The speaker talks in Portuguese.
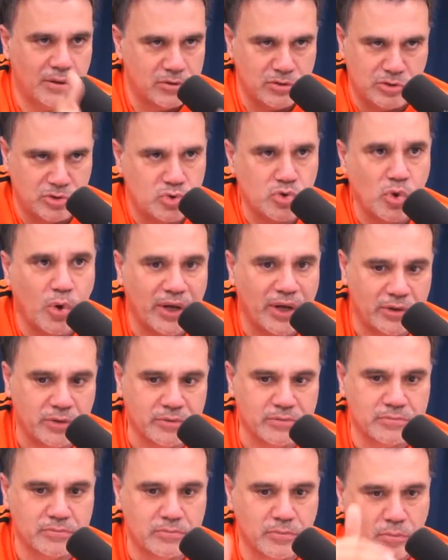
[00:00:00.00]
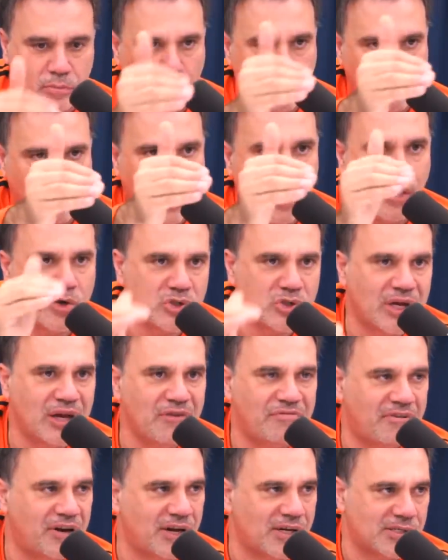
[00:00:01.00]
18, Bélgica
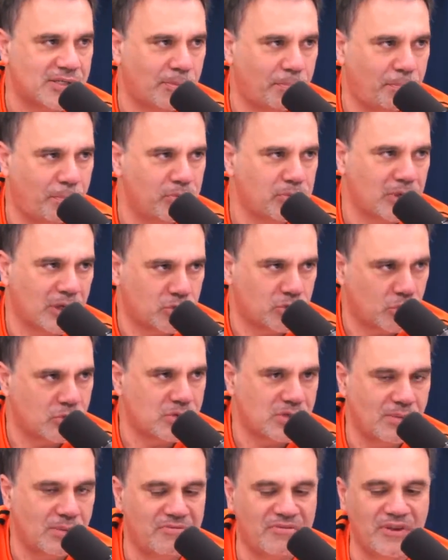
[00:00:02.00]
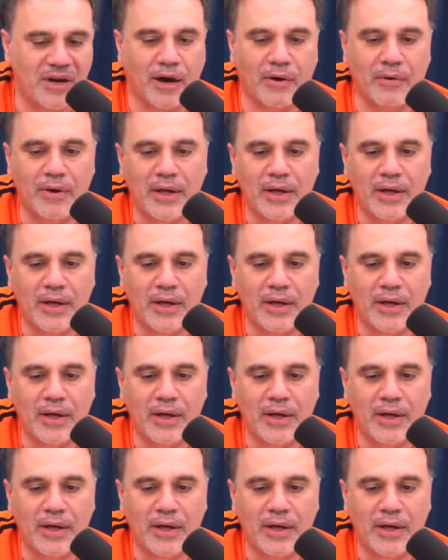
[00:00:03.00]
e França, puta jogo semifinal.